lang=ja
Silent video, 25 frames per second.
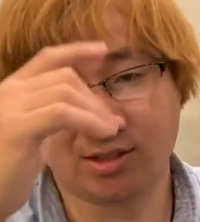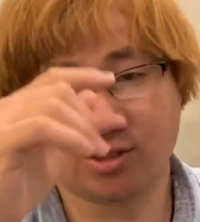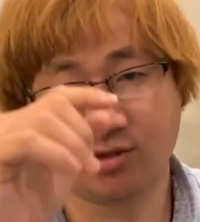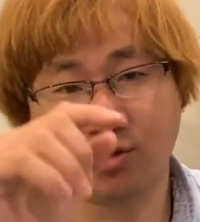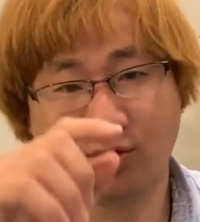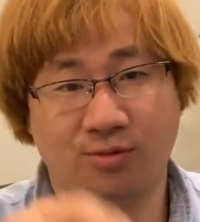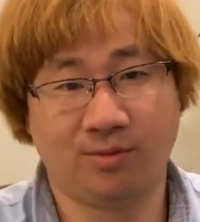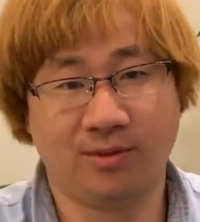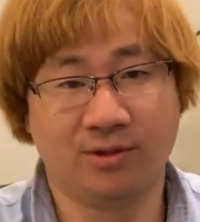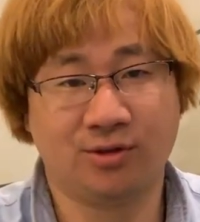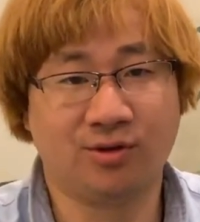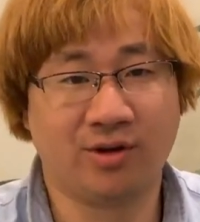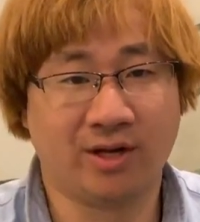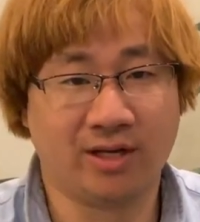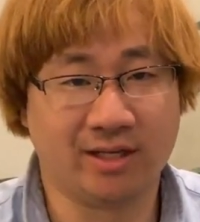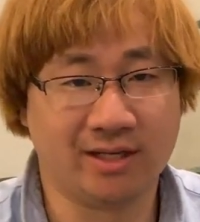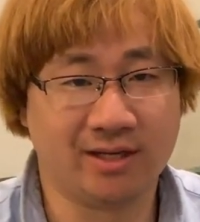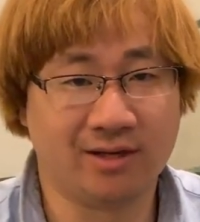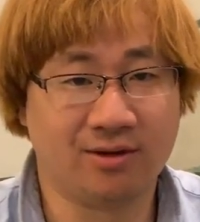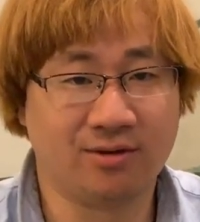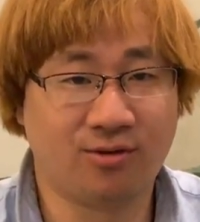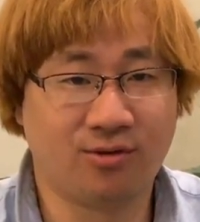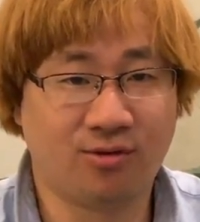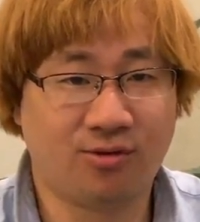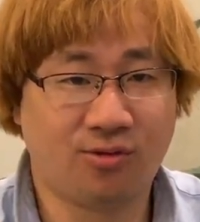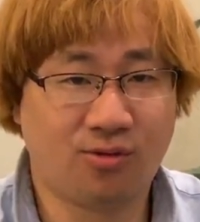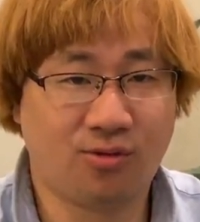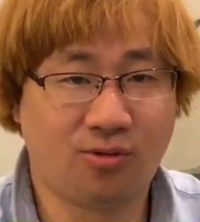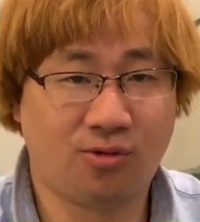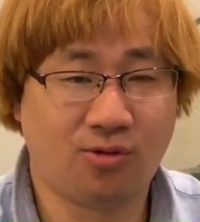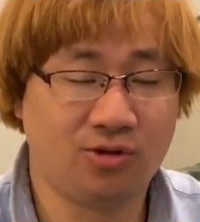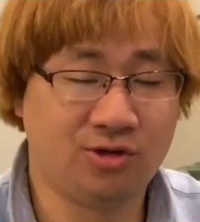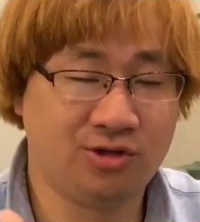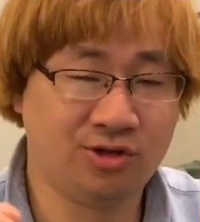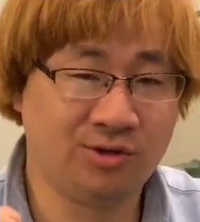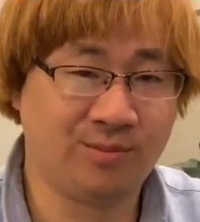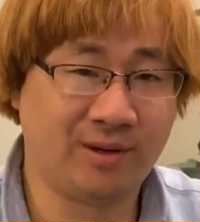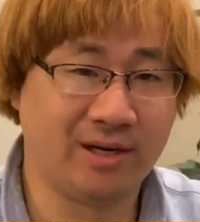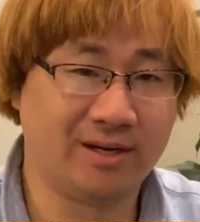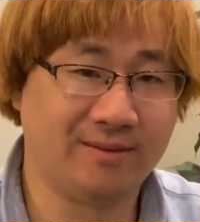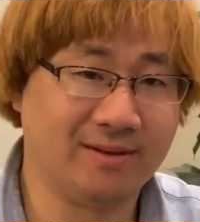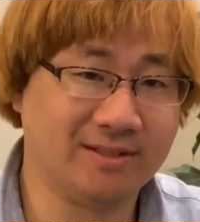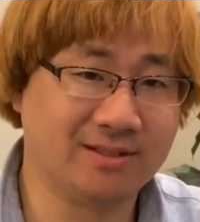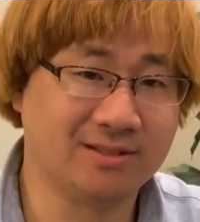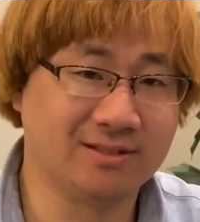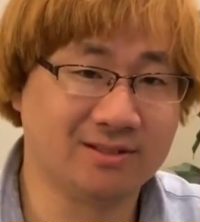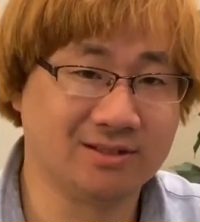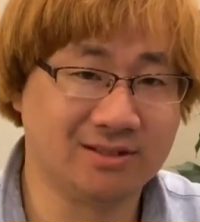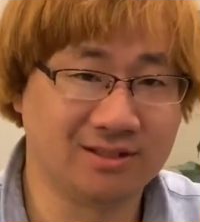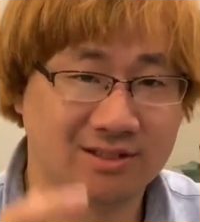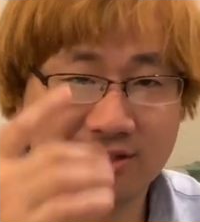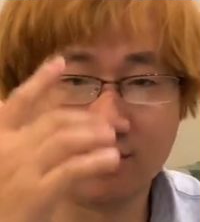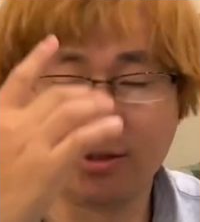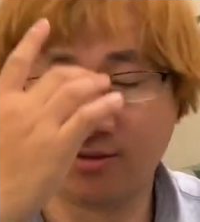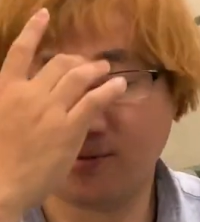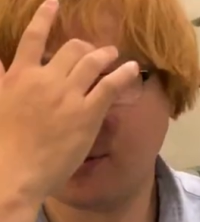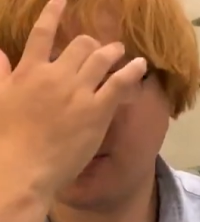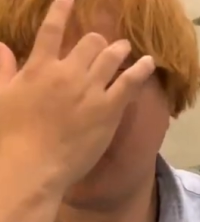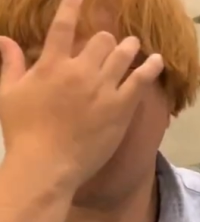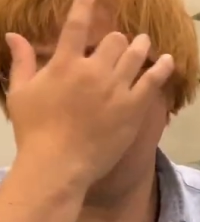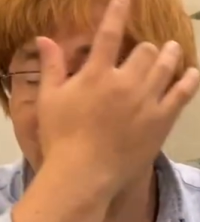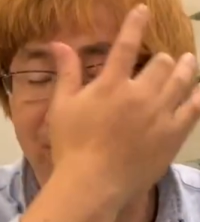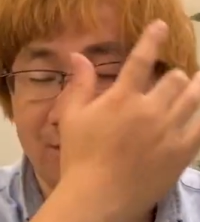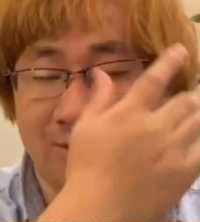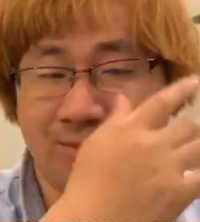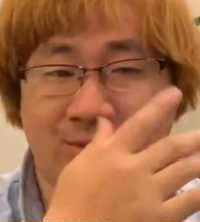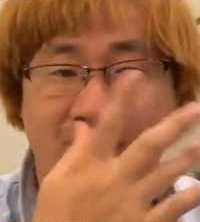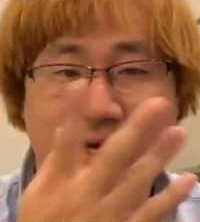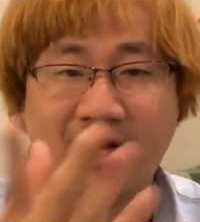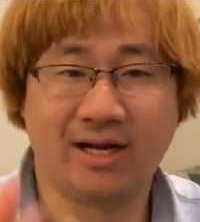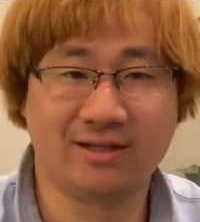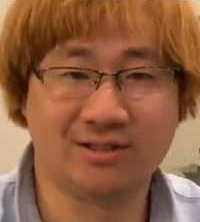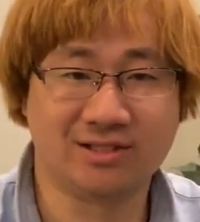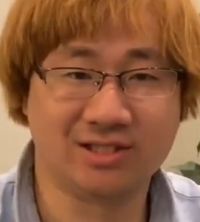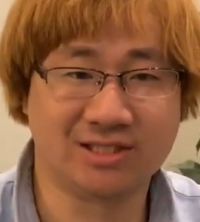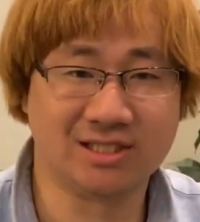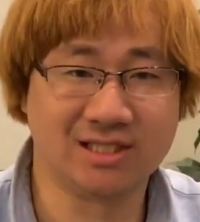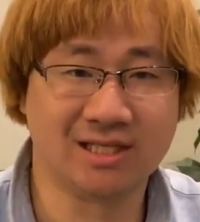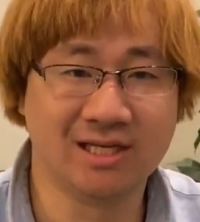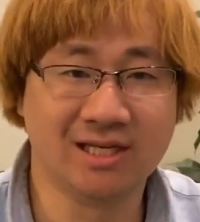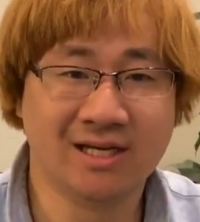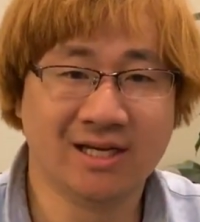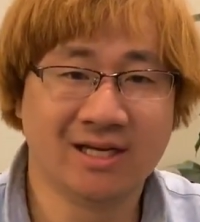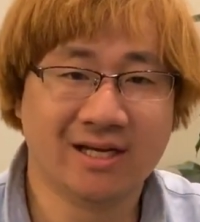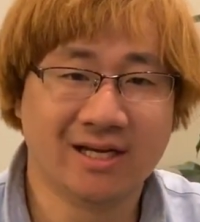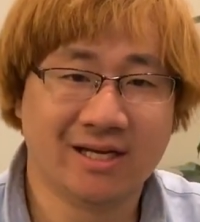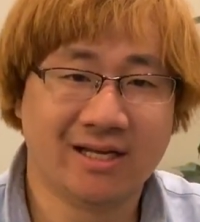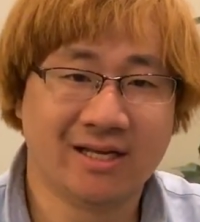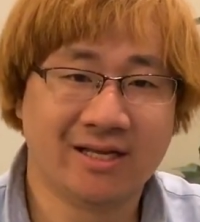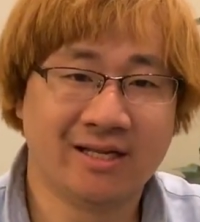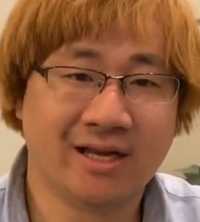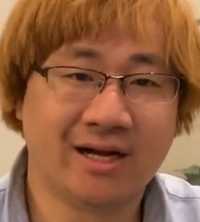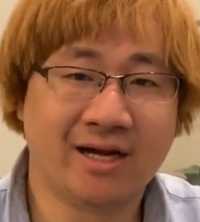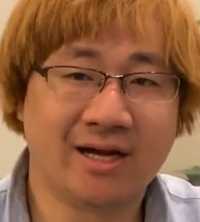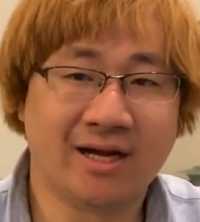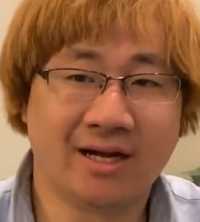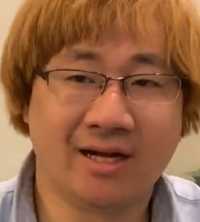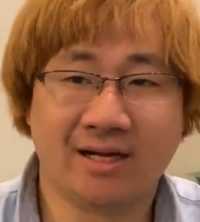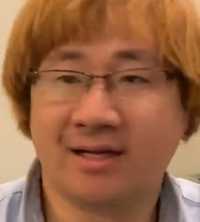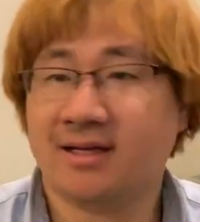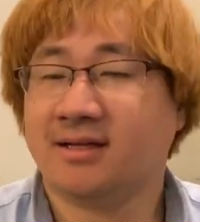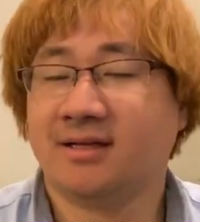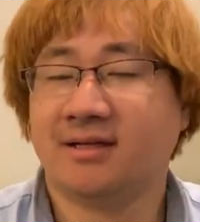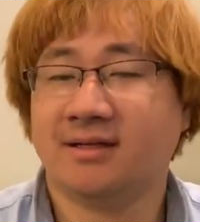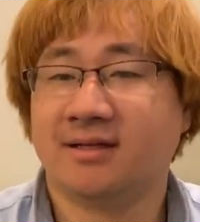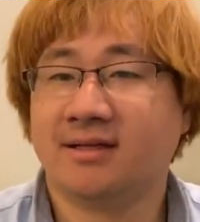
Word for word: らちょっとコメント欄にこういうのもありますっていうのを僕も書くしなんか